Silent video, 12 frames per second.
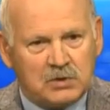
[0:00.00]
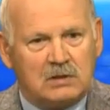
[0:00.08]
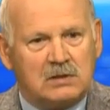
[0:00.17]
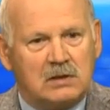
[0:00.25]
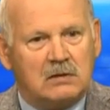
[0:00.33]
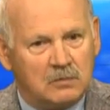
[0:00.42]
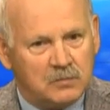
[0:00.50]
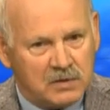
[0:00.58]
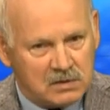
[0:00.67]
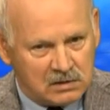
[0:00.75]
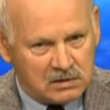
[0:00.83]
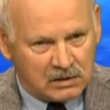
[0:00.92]
posiedzeń
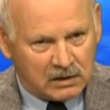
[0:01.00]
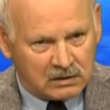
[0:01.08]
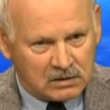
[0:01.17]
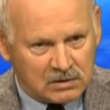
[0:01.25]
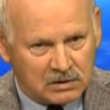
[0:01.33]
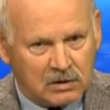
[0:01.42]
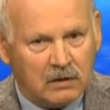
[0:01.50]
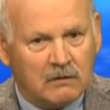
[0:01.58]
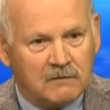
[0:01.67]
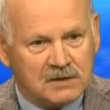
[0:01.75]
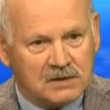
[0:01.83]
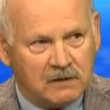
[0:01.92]
komisji śledczych
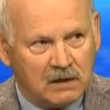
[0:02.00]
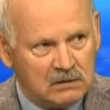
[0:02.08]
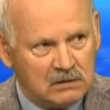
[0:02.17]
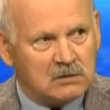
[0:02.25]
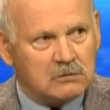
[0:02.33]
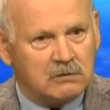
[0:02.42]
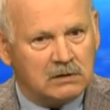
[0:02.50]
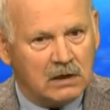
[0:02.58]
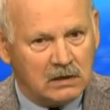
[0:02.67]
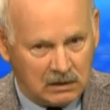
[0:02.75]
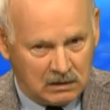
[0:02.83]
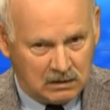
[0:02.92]
wzywani do
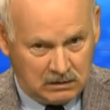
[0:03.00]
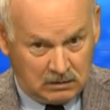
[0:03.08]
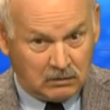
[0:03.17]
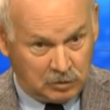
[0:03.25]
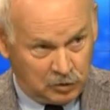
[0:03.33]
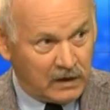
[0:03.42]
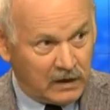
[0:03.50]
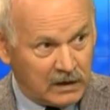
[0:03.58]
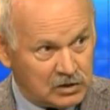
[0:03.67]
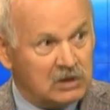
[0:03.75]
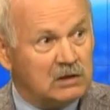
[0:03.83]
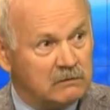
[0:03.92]
składania
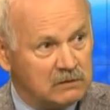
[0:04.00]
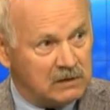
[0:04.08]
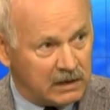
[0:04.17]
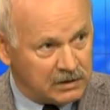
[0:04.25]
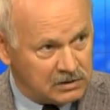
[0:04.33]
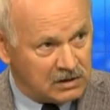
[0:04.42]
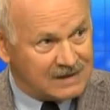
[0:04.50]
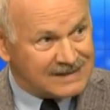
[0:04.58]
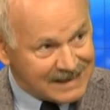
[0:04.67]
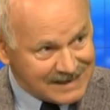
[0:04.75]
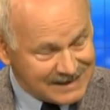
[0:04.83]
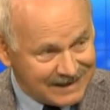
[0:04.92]
oświadczeń i wyjaśnień,
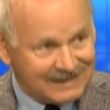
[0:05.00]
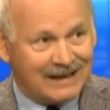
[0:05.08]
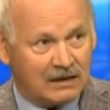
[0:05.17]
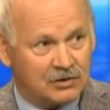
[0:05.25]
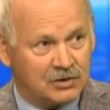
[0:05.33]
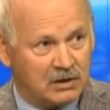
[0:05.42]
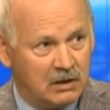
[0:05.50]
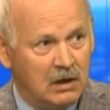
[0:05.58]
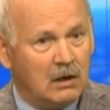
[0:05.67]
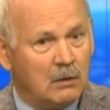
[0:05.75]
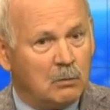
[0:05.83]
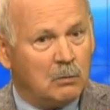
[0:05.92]
zeznań także.
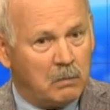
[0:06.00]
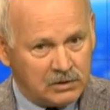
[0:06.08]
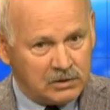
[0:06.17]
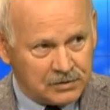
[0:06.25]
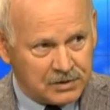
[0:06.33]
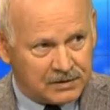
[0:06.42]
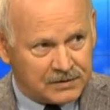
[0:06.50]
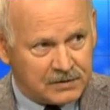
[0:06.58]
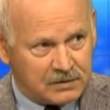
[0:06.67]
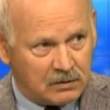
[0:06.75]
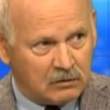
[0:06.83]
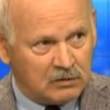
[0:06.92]
Bardzo często